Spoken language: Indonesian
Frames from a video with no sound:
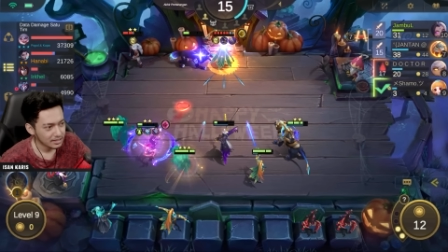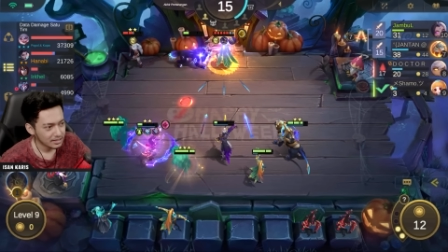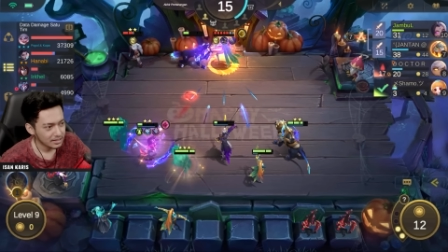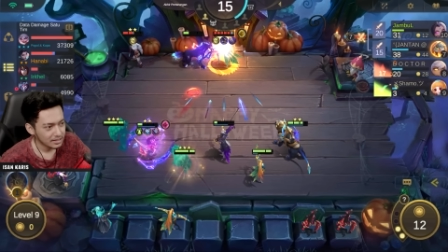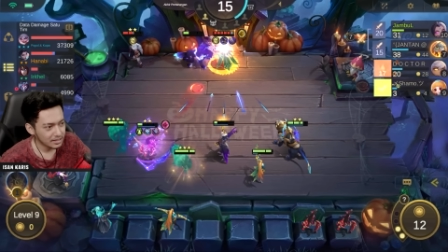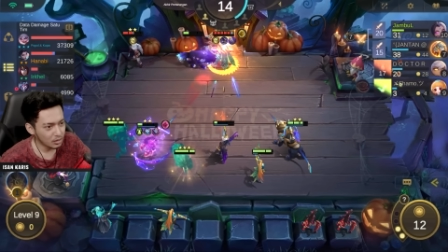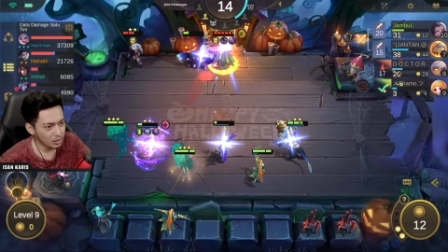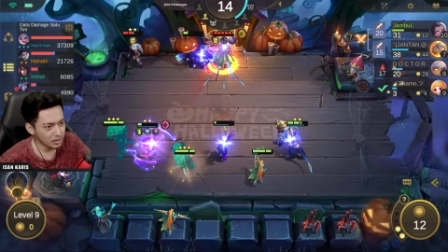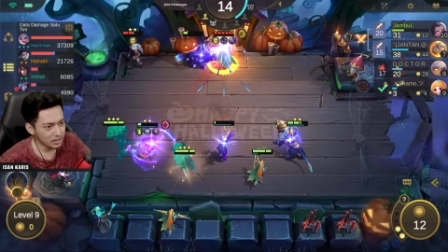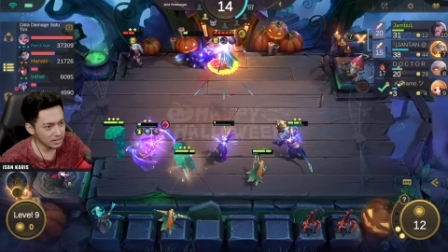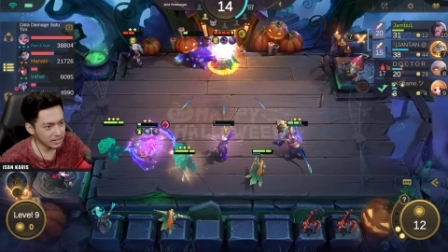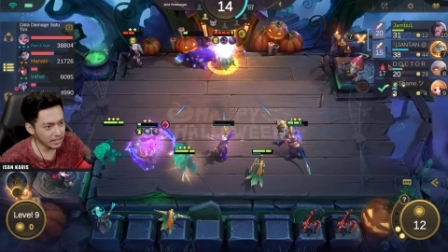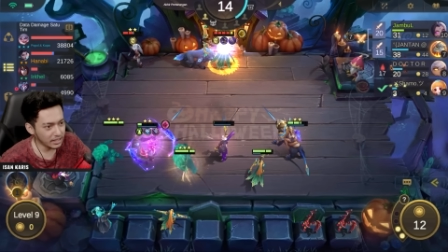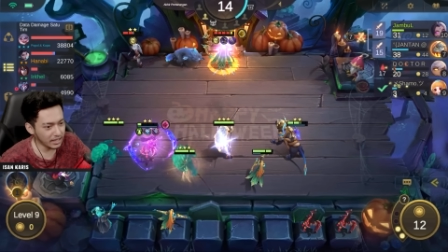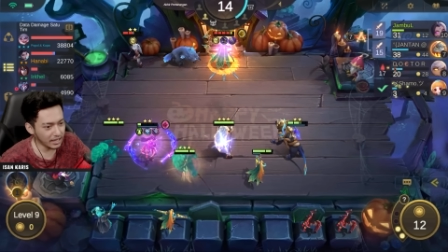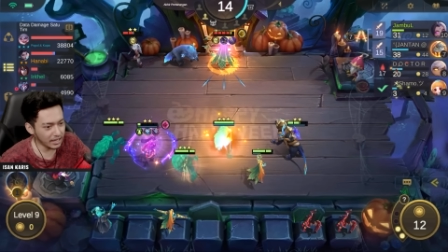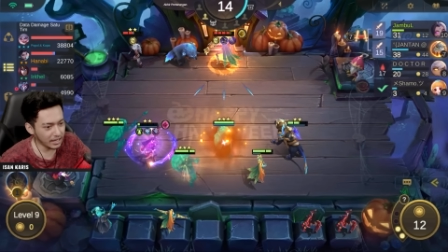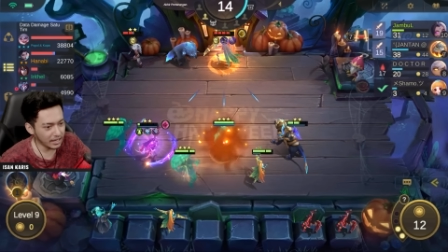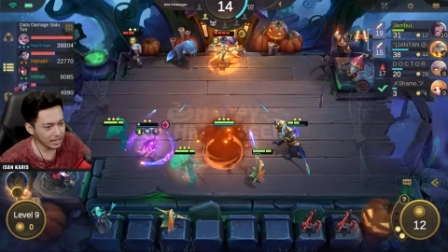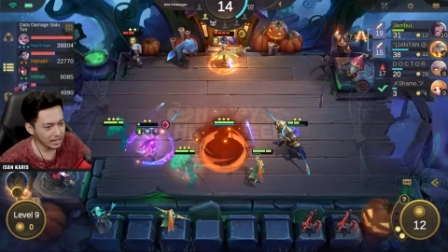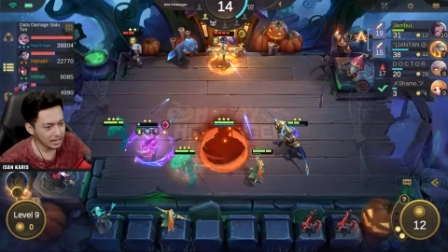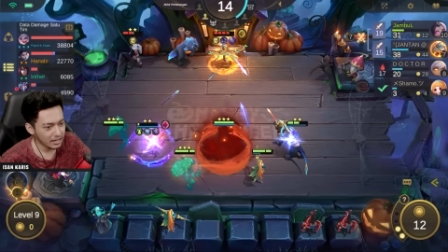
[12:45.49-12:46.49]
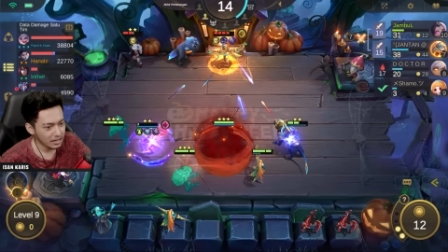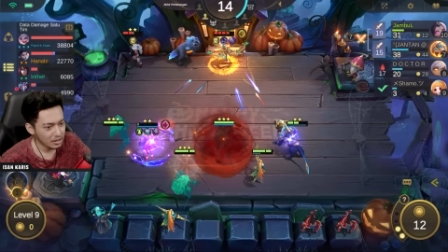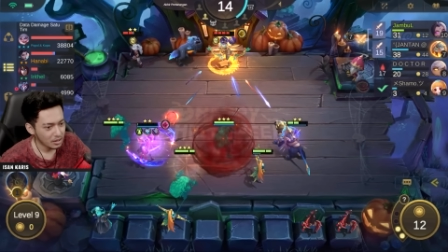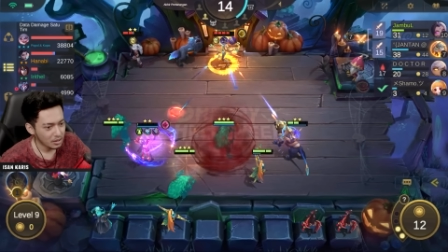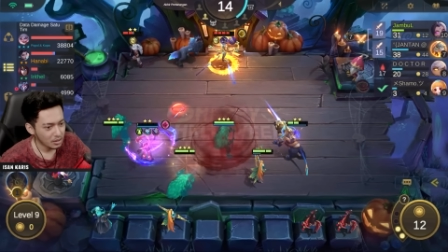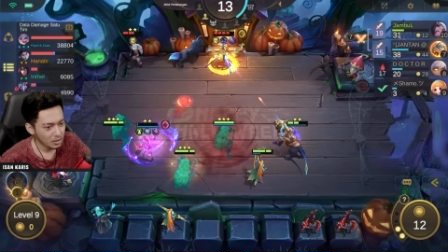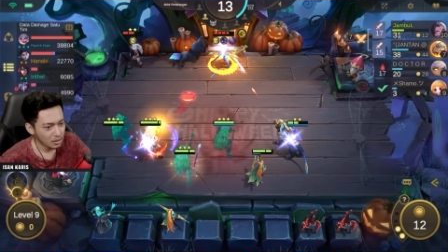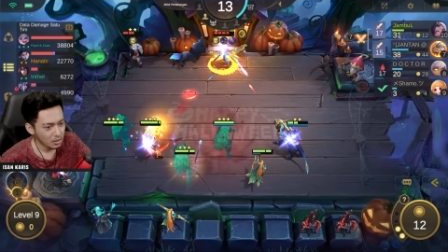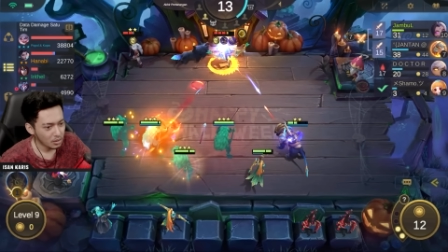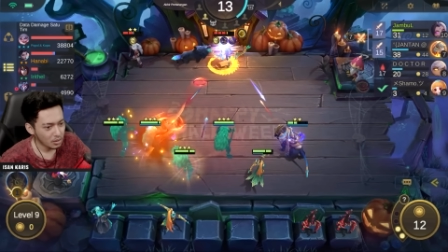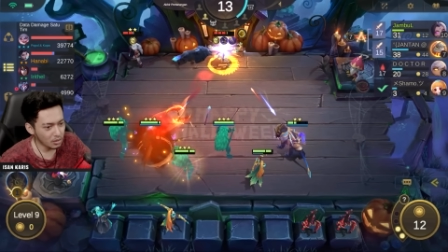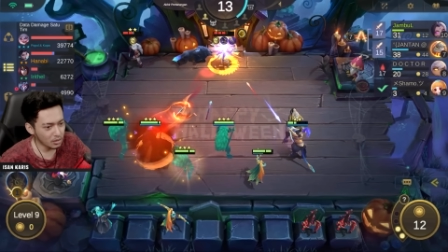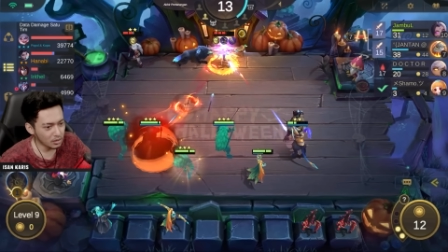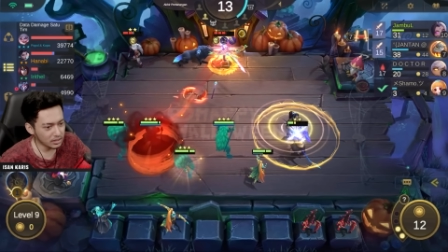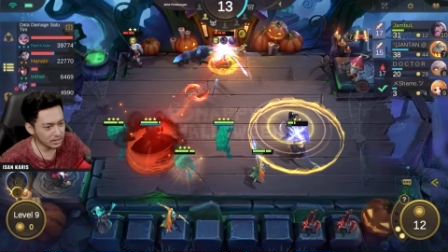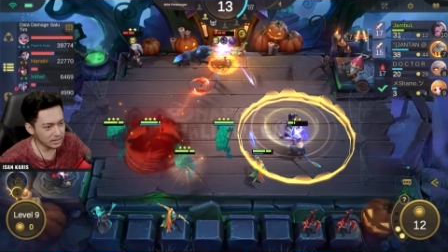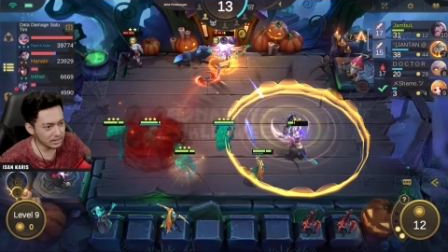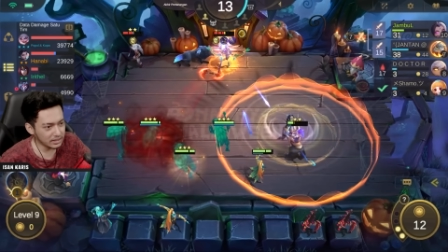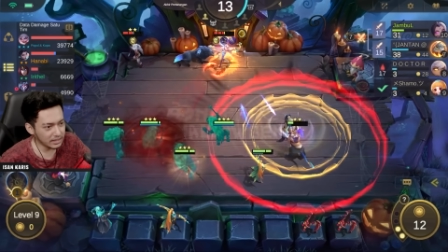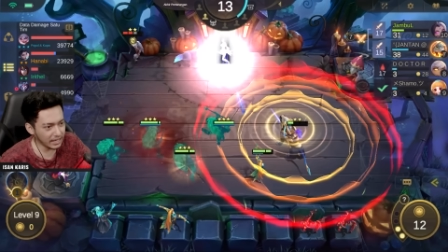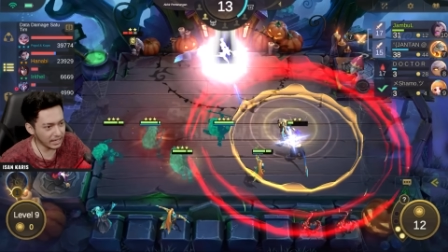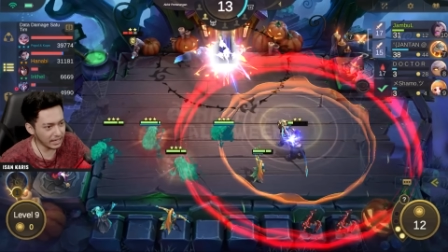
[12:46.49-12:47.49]
Ya ulti.
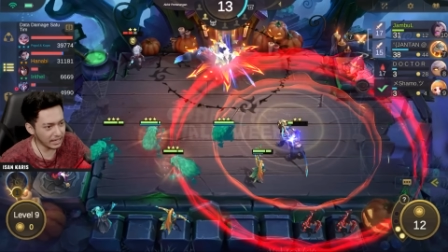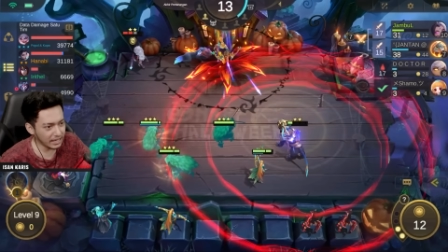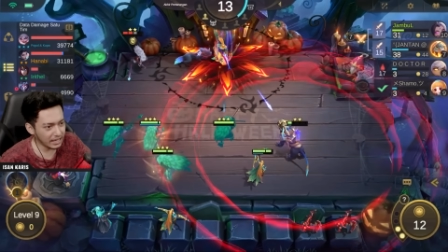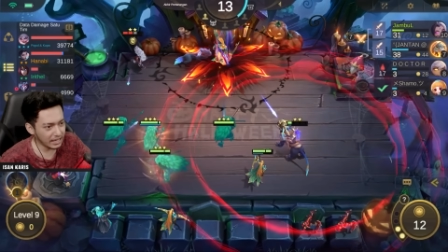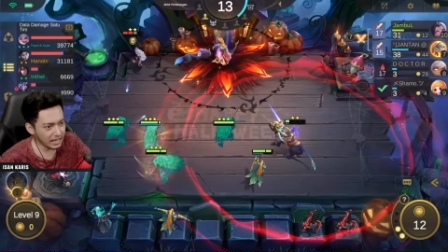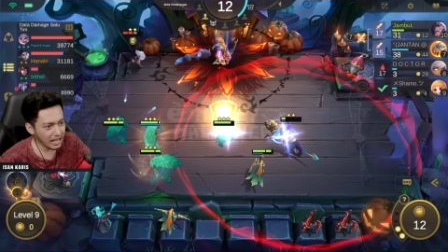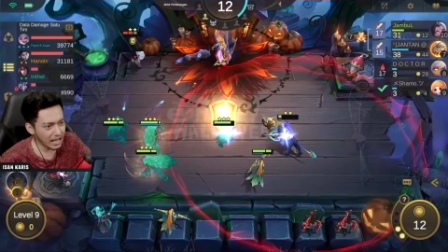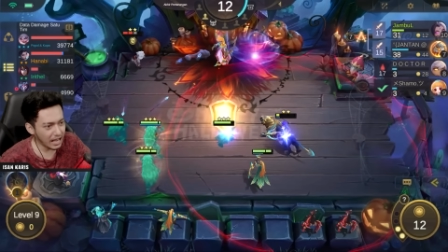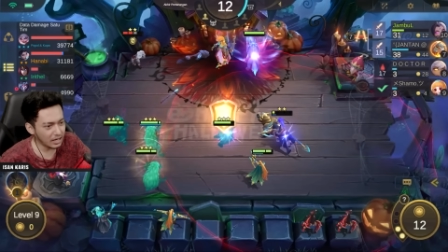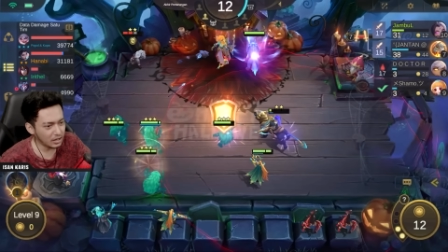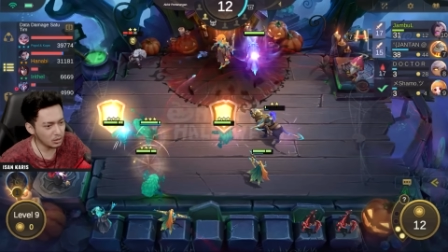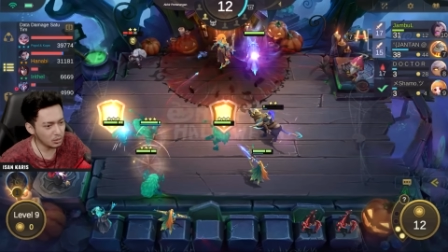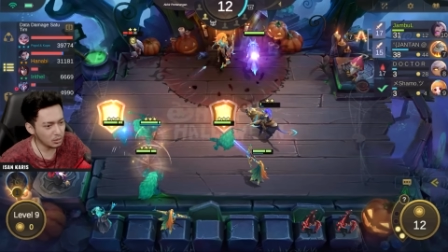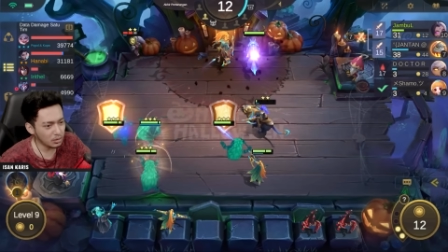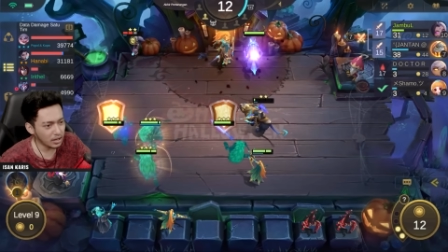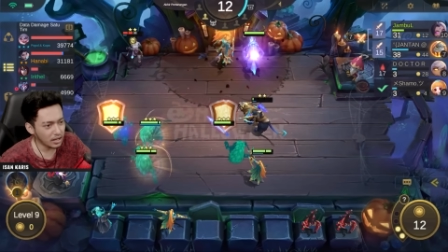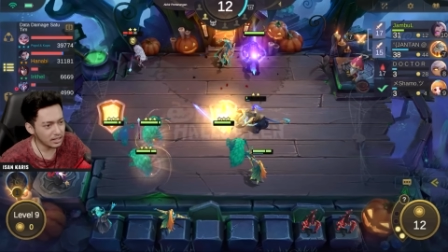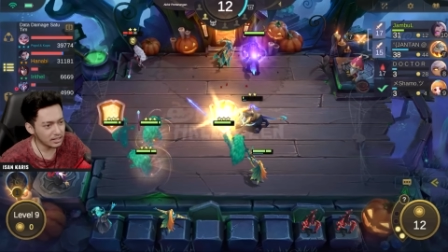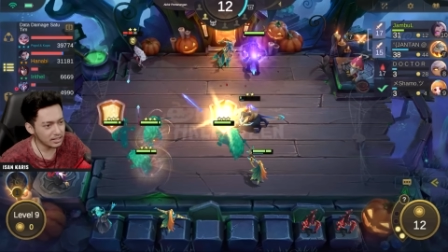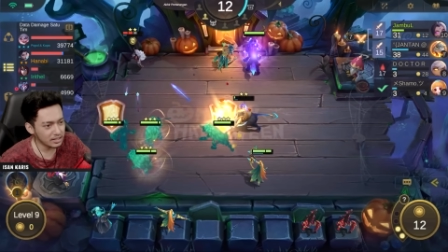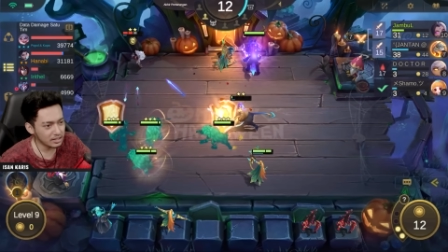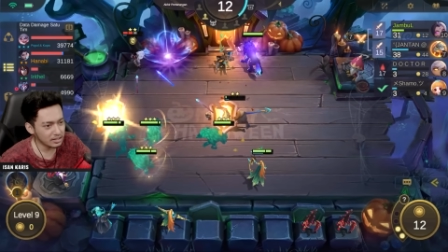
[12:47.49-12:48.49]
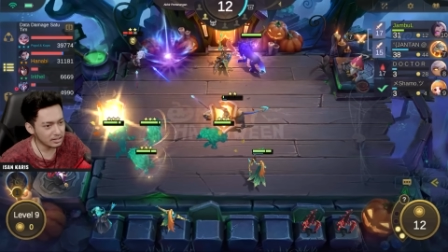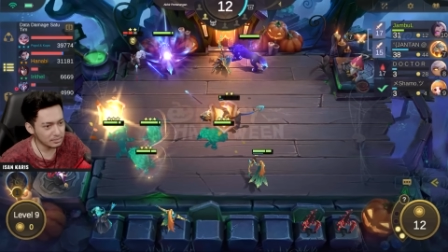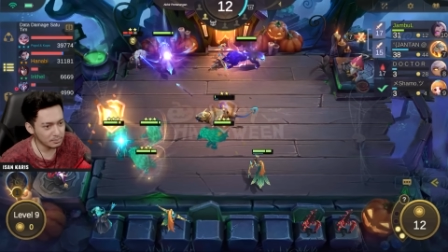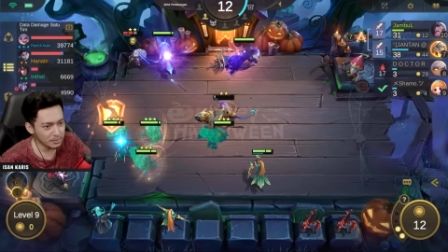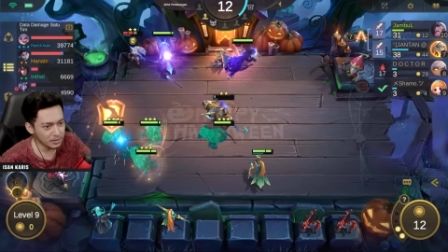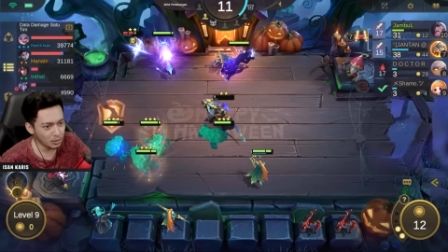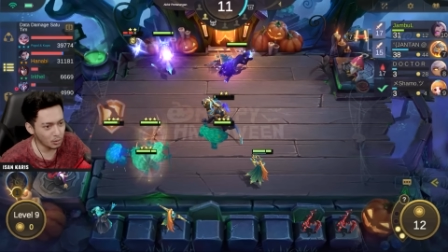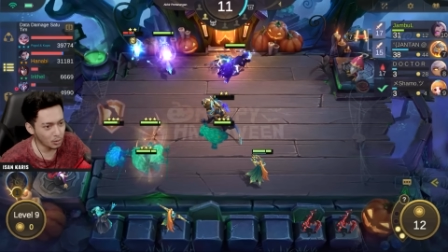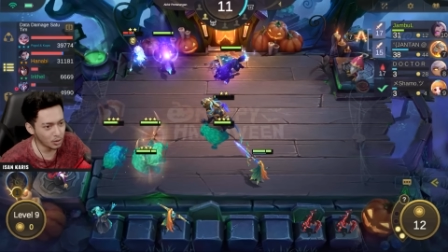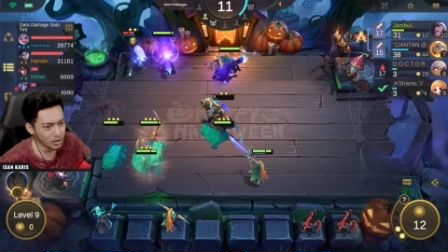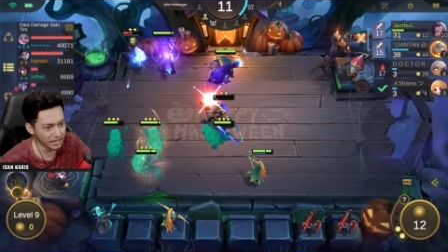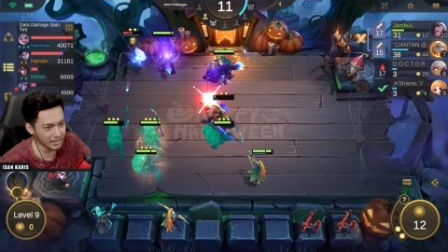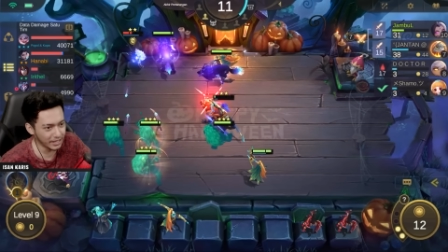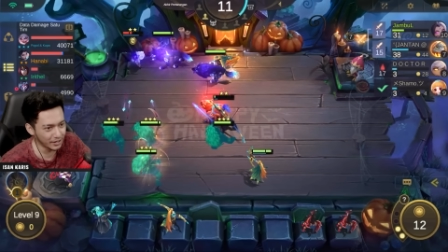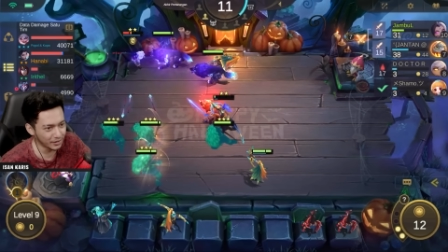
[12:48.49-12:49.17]
Ulti. Aduh anjir sempet ulti